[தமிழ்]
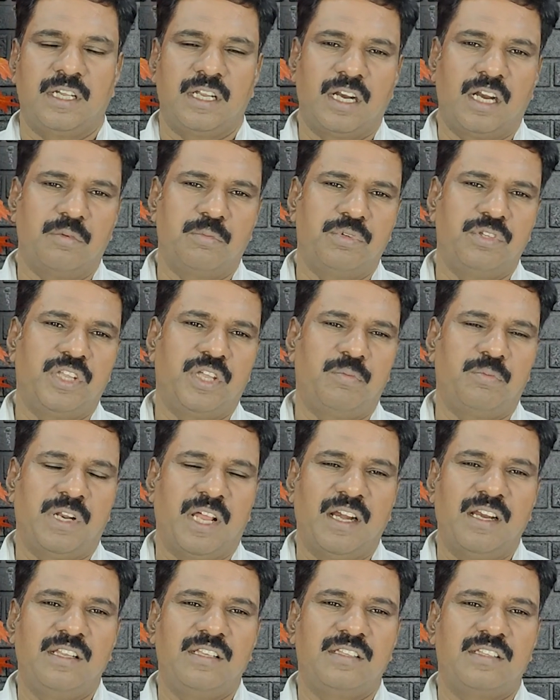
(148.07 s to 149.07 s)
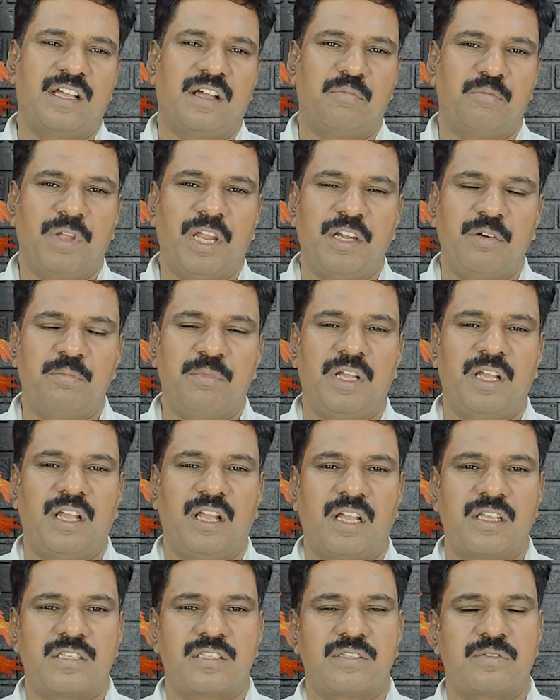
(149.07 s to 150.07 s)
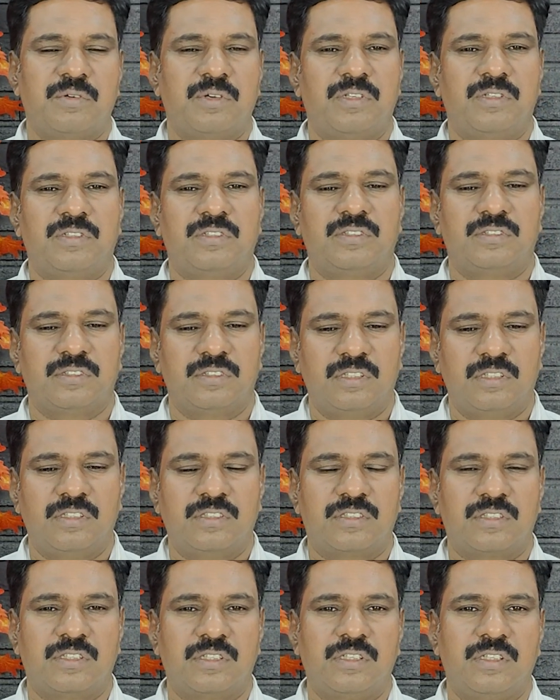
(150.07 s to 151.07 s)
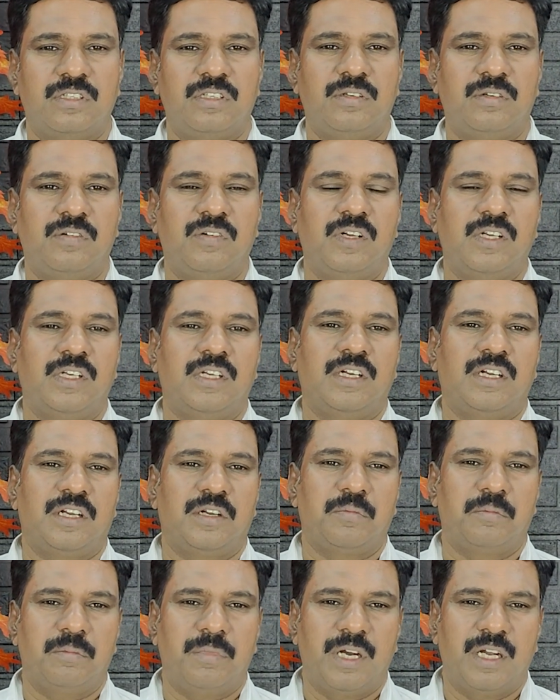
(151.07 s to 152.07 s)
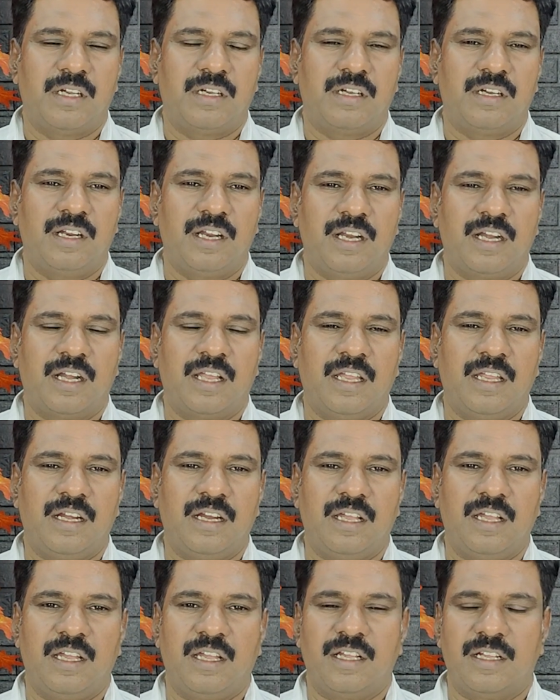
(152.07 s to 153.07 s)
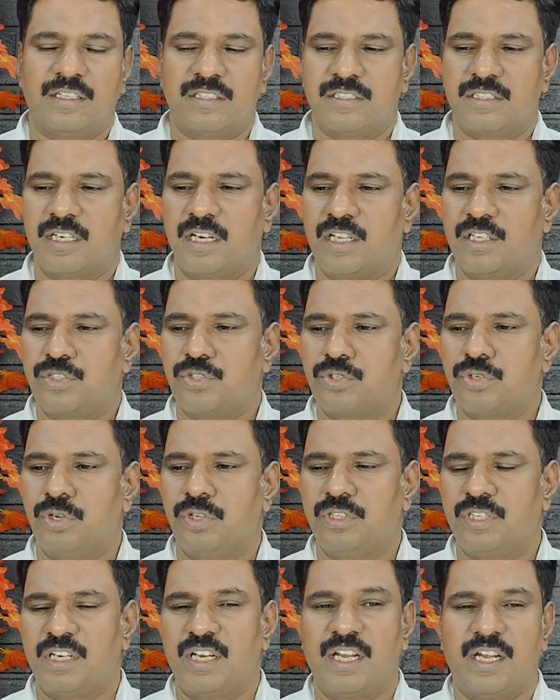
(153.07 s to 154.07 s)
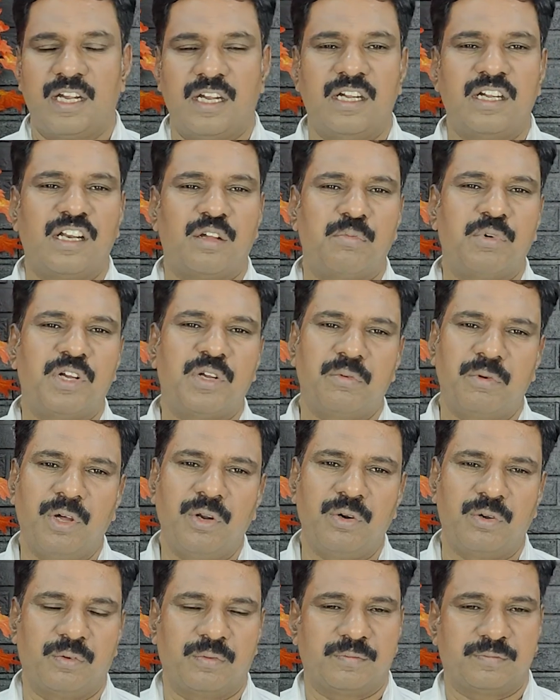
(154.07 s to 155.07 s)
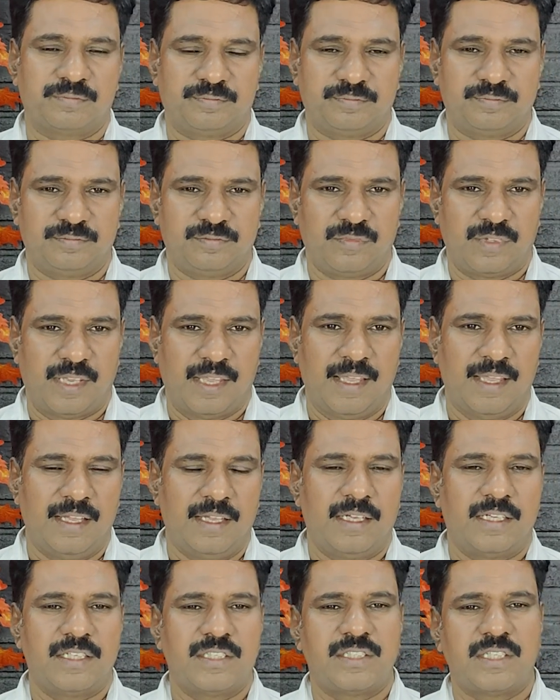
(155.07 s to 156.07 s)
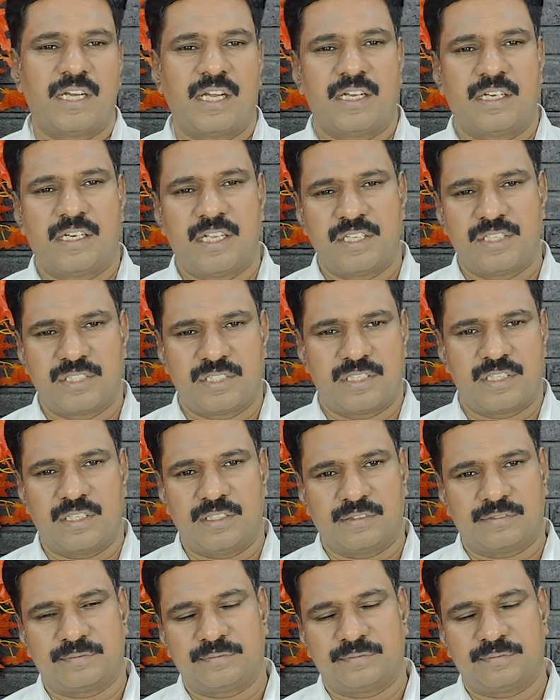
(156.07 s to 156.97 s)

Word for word: என் அன்பு தேவ் நல்லது தான் மேன்மை ஆசீர்வாதம் இட்ஸ் குட் பட் இடையில சில சோதனைகள் நமக்கு வரும் சில டெஸ்ட்டு